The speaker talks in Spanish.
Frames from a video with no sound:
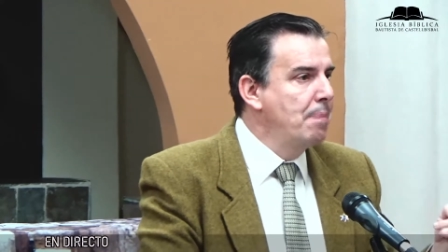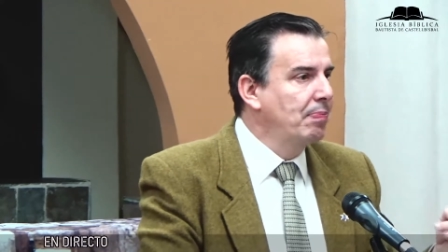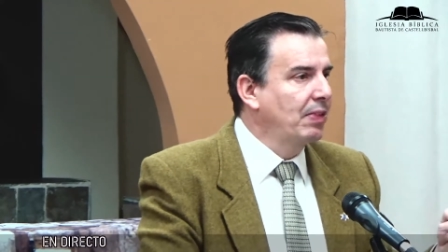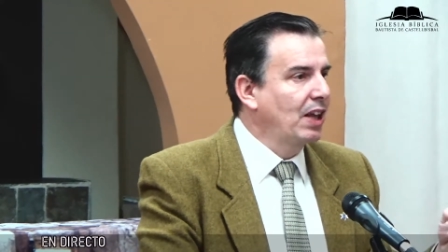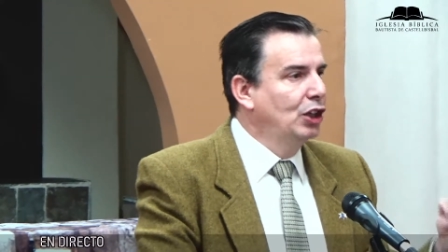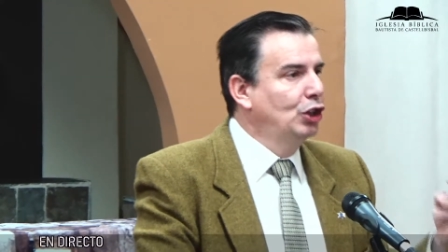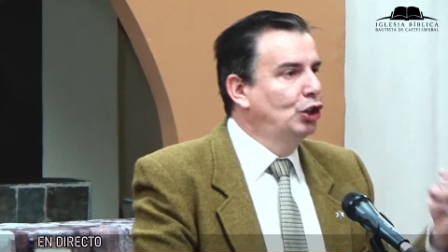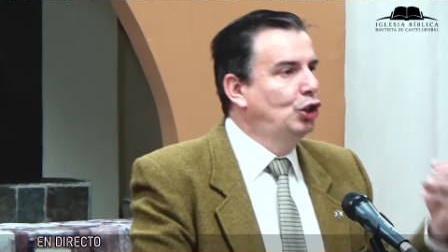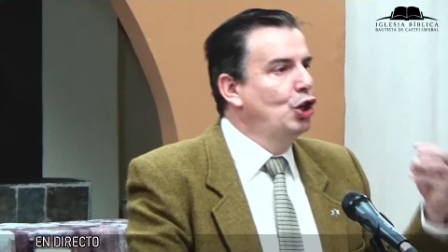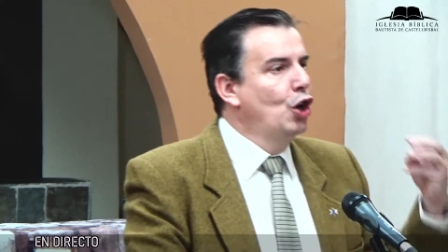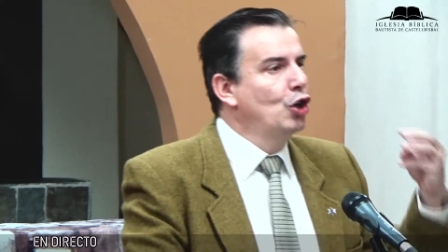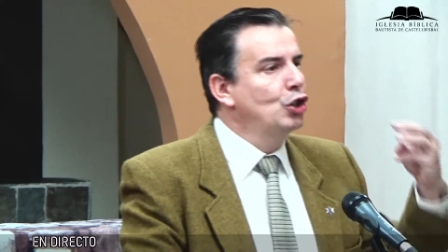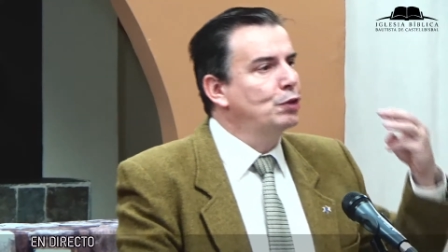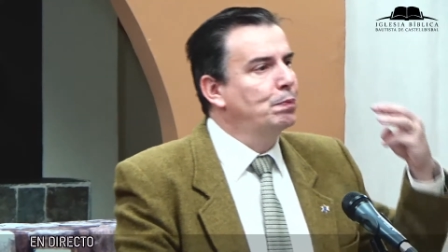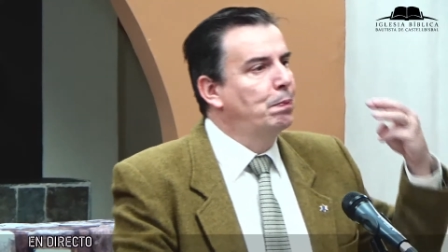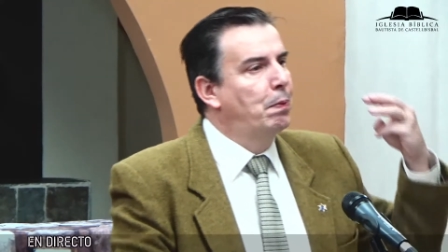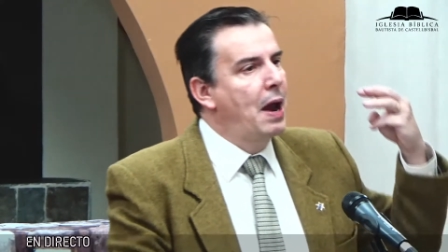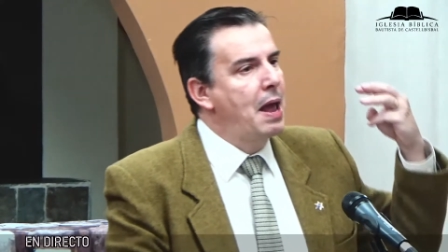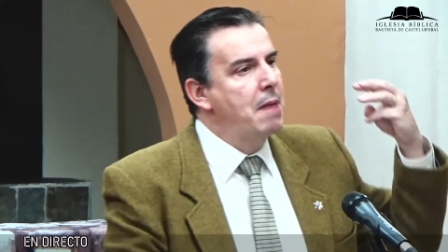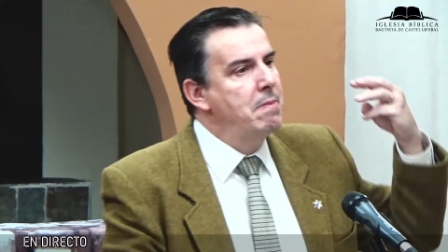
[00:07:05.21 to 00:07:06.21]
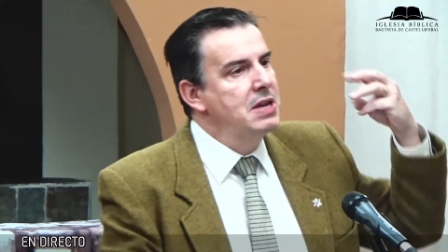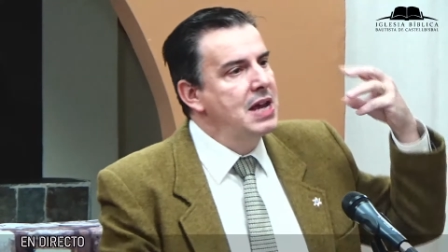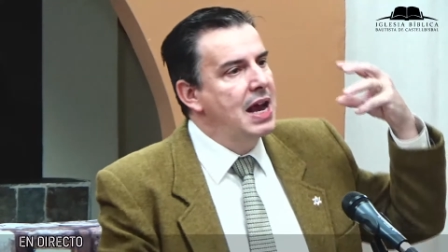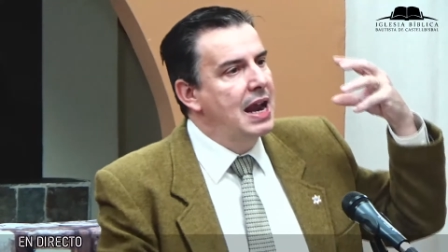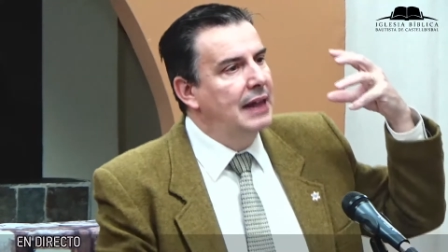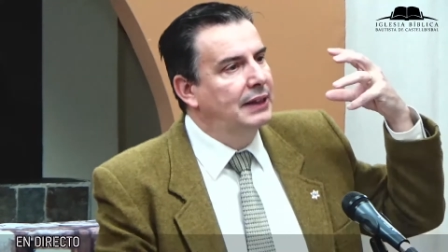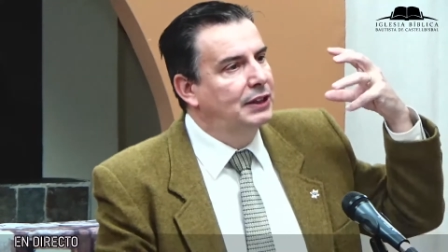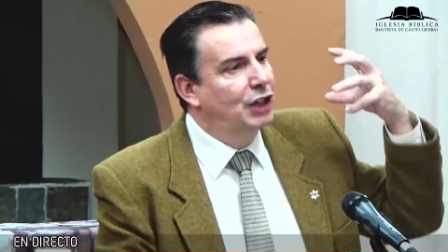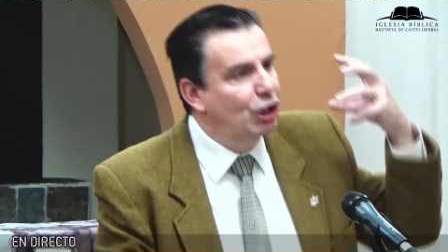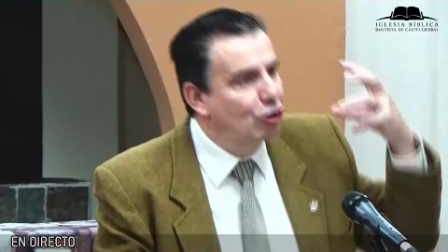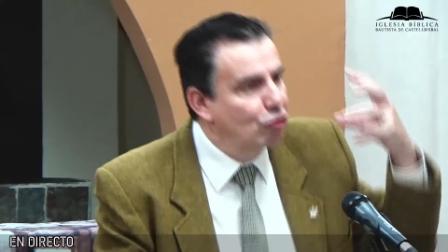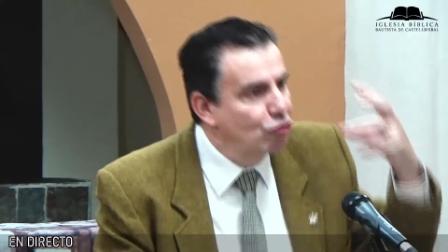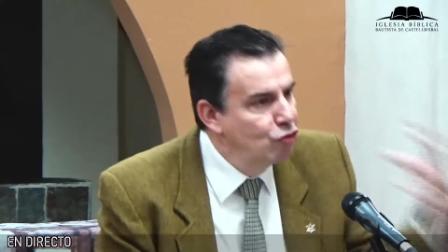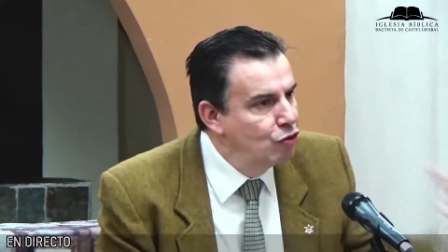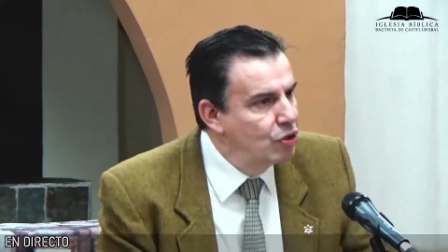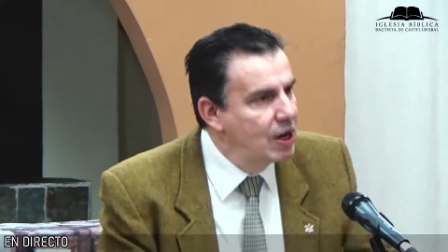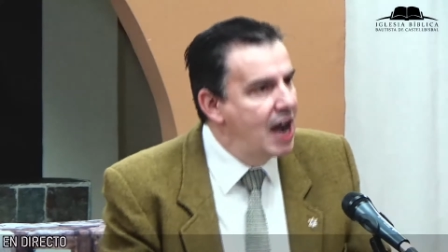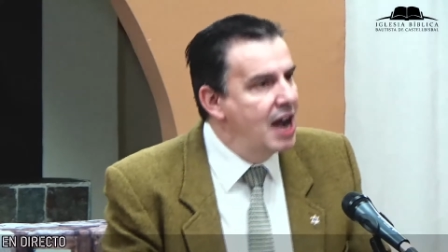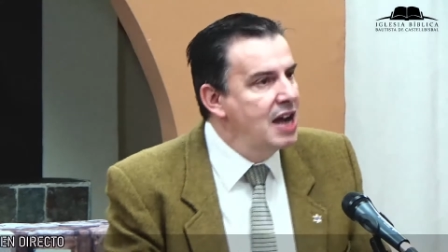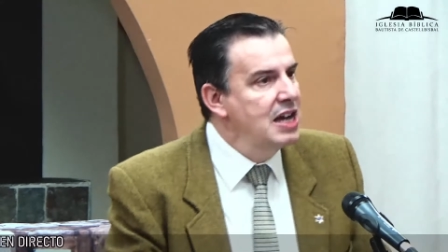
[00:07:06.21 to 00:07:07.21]
Dios premia la
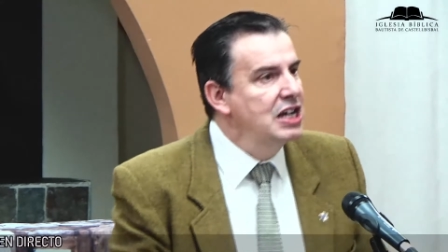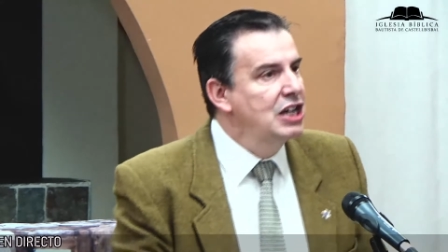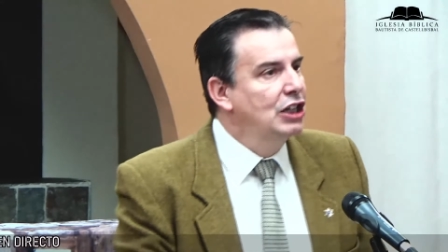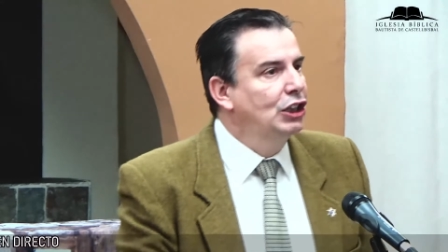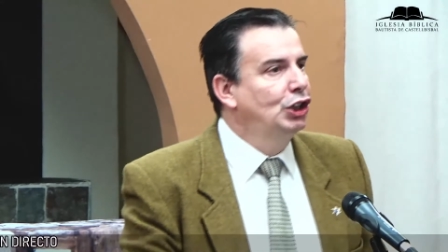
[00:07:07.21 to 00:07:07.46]
ternura,